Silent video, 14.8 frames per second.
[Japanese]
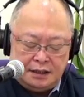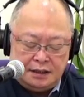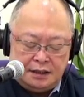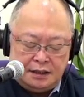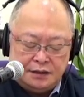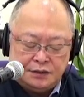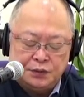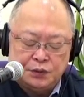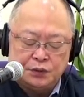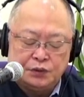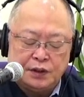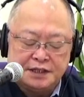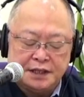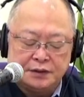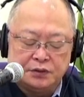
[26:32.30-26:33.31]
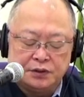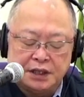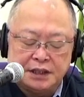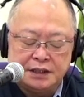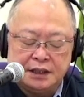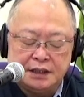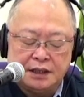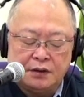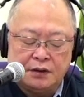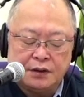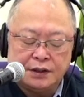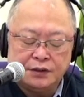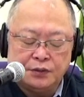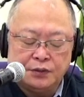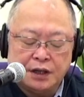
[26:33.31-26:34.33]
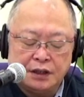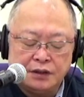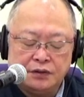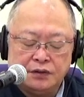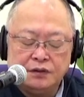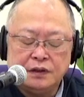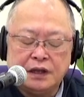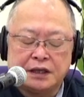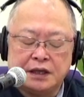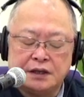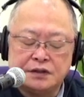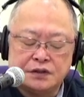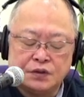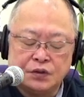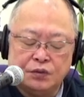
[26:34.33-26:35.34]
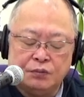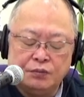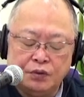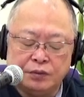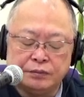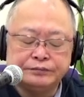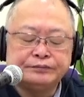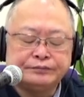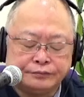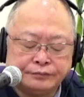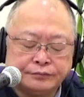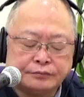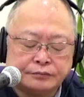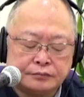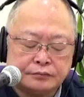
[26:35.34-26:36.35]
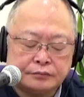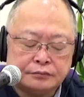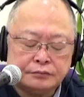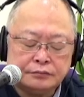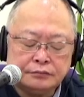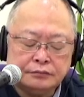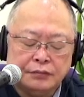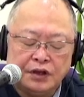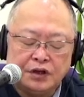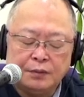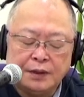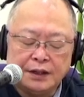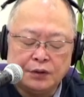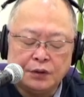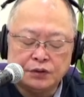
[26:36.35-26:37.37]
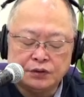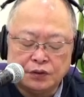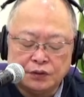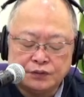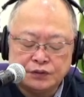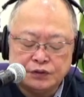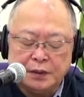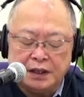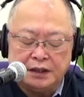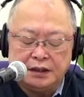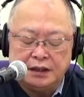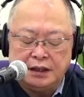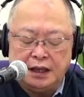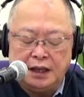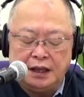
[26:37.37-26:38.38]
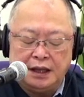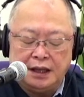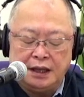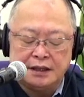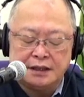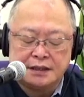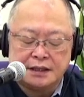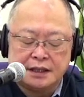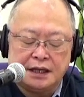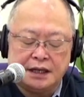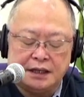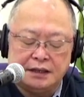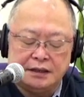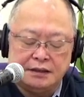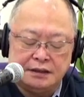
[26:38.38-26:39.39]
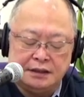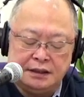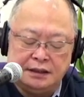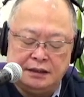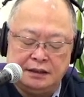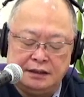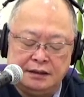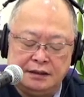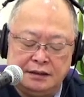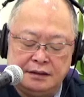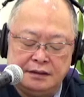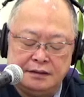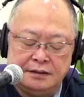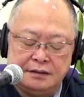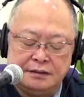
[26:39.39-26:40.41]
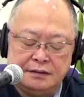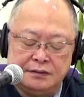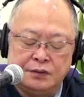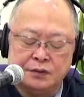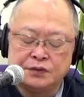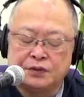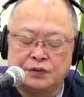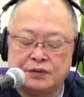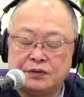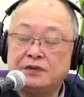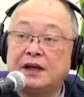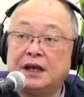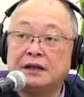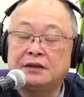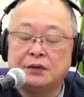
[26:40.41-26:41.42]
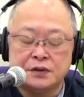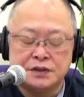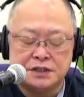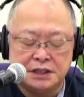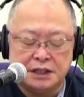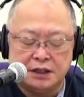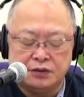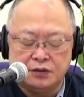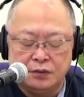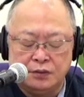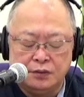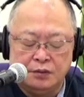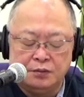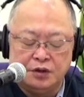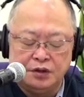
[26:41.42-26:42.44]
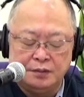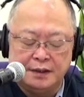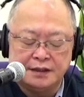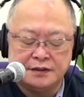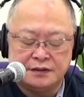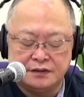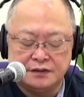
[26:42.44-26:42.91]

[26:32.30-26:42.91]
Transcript: そのことがちゃんとできていたのかどうかっていうような検証も、目の前のことと含めて、しっかり放送局にはやってほしいなと思います。